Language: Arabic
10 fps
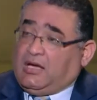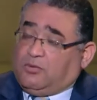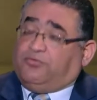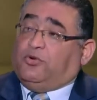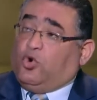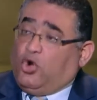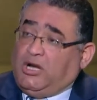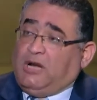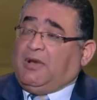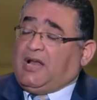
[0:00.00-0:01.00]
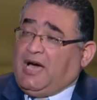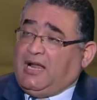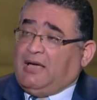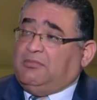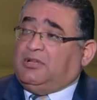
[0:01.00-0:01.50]
في كل
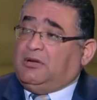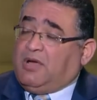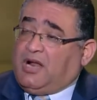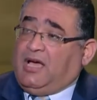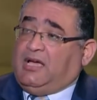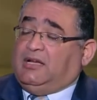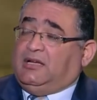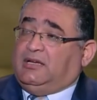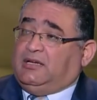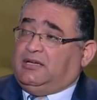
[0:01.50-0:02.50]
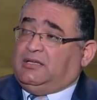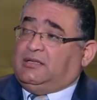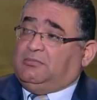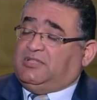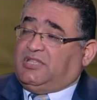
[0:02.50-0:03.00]
مرحلة من المراحل
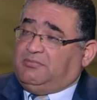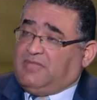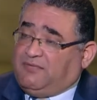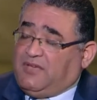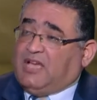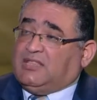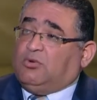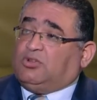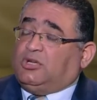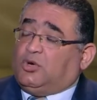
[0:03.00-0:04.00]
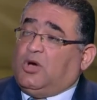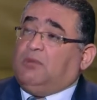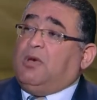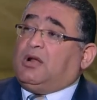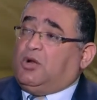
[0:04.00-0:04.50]
اللي بتبدأ فيها دورة الإخوان
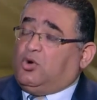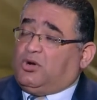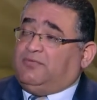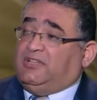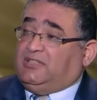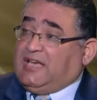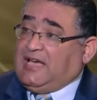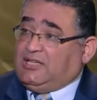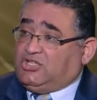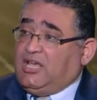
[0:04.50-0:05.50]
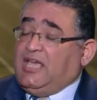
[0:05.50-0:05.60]
مرة أخرى في الانتعاش